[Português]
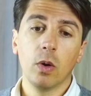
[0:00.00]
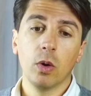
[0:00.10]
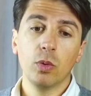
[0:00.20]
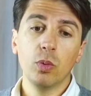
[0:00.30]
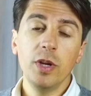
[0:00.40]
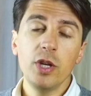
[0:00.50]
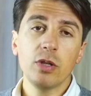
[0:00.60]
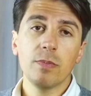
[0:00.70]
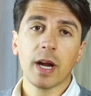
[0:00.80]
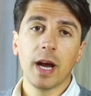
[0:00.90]
onde o nicho
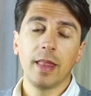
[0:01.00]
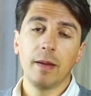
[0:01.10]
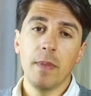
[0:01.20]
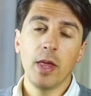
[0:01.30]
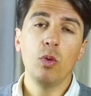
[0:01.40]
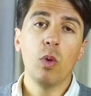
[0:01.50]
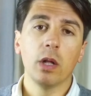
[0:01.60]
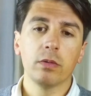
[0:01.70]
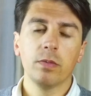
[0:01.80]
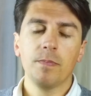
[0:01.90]
de mercado é
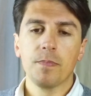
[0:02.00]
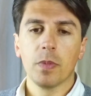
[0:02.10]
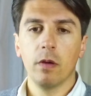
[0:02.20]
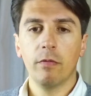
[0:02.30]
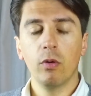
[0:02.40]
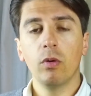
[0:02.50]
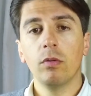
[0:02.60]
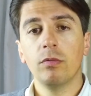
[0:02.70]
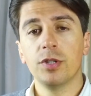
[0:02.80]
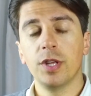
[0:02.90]
médio-alto, eu vou
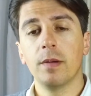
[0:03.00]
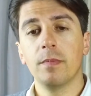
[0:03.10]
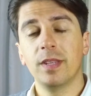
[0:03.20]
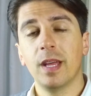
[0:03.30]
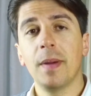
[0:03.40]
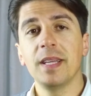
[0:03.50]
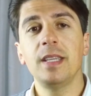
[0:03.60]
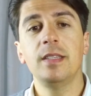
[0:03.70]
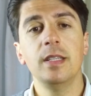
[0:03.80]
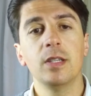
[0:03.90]
ter, ter mais
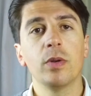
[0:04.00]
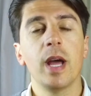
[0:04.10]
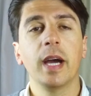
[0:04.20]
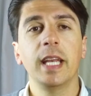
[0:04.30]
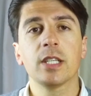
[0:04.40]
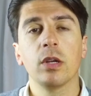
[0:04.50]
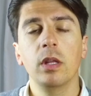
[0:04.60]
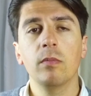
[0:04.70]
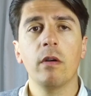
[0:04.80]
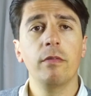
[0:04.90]
incisão na angariação de
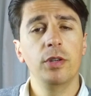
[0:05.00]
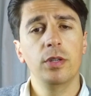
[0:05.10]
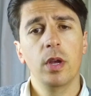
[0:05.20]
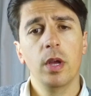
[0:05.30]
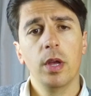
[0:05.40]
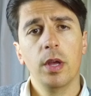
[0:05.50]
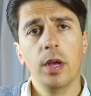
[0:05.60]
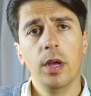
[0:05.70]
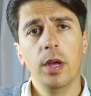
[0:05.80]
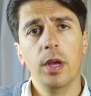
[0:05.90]
imóveis
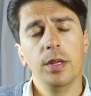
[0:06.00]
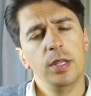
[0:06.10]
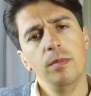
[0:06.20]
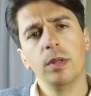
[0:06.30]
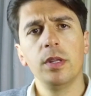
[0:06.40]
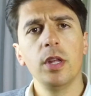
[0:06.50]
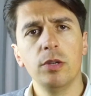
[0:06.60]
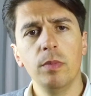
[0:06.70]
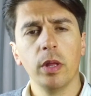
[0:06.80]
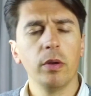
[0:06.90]
uh, acima de 500
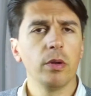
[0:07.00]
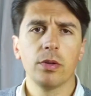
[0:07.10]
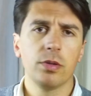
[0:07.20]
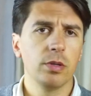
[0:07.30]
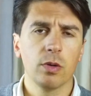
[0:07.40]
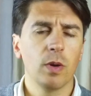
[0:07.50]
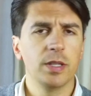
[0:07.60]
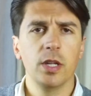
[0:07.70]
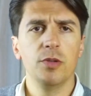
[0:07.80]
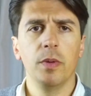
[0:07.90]
mil euros,
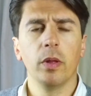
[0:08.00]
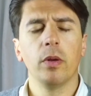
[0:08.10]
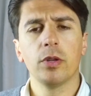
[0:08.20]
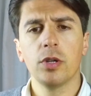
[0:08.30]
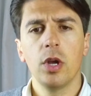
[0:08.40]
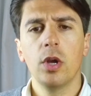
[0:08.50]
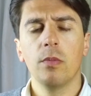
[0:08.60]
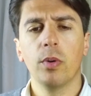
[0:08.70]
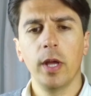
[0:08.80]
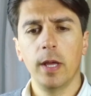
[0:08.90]
400 mil euros,
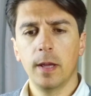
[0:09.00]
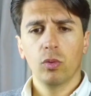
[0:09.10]
por aí.